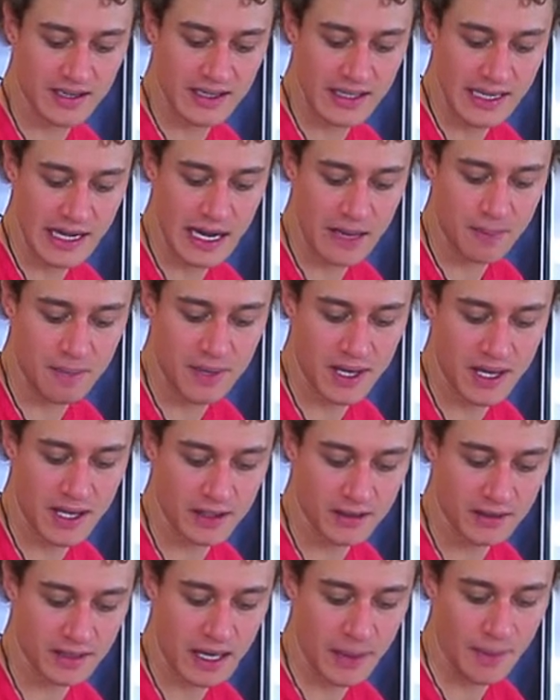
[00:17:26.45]

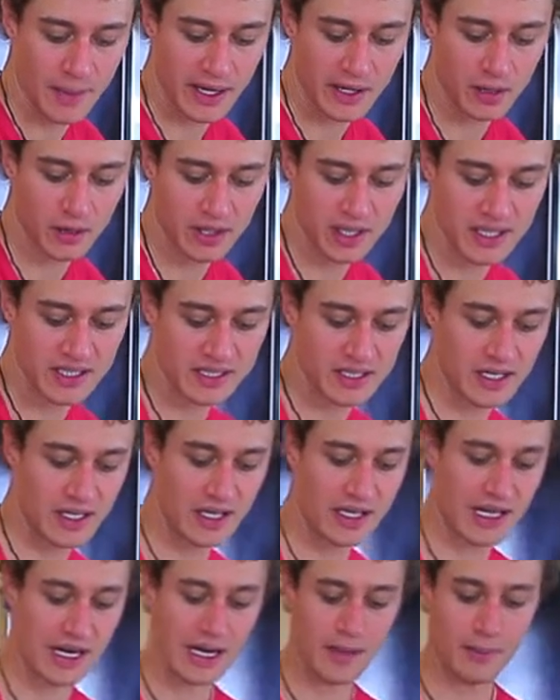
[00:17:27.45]
tilapia, camarones
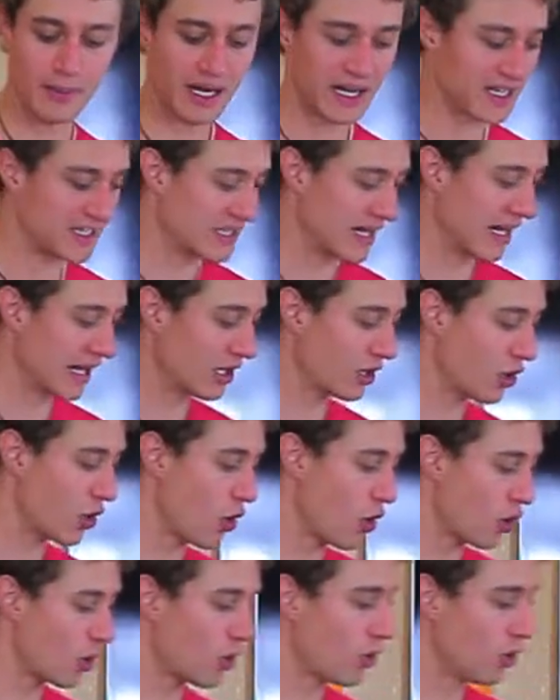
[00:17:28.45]
y calamares al
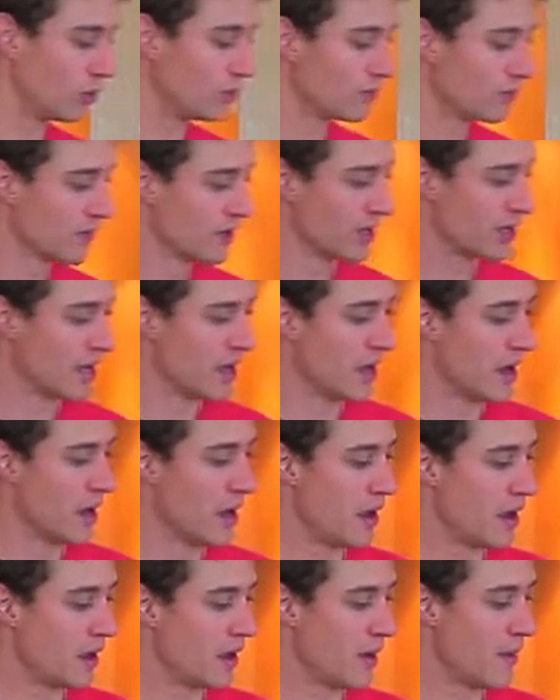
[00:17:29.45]
coco,
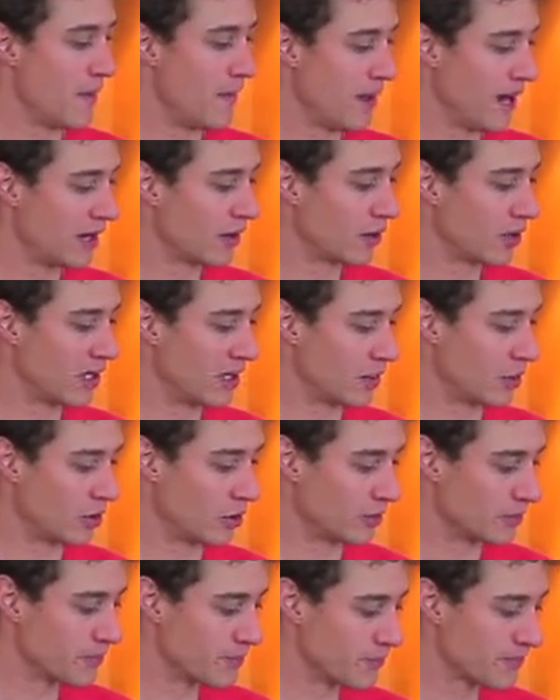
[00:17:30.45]
mango y
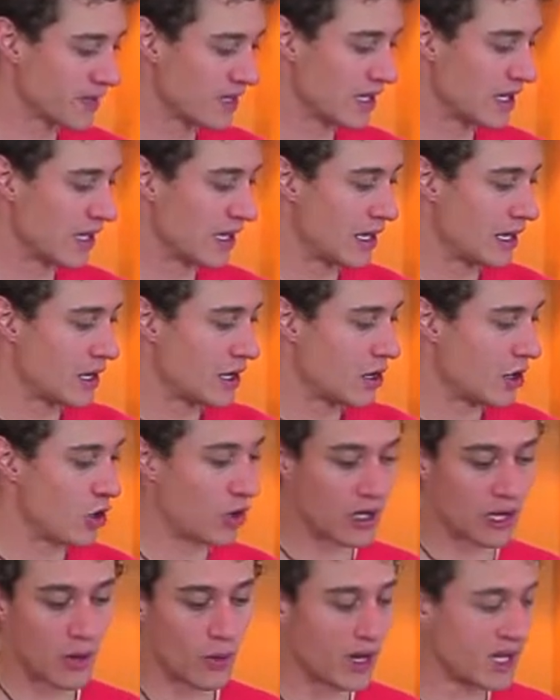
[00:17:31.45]
limón.
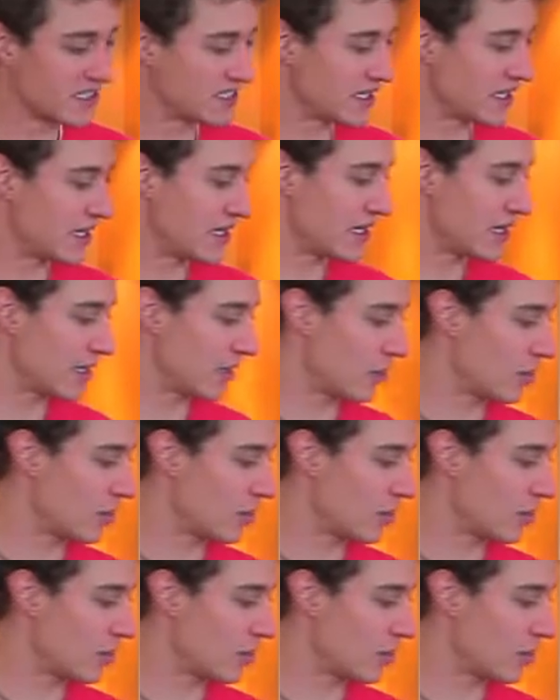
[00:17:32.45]
Lo que voy a seguir,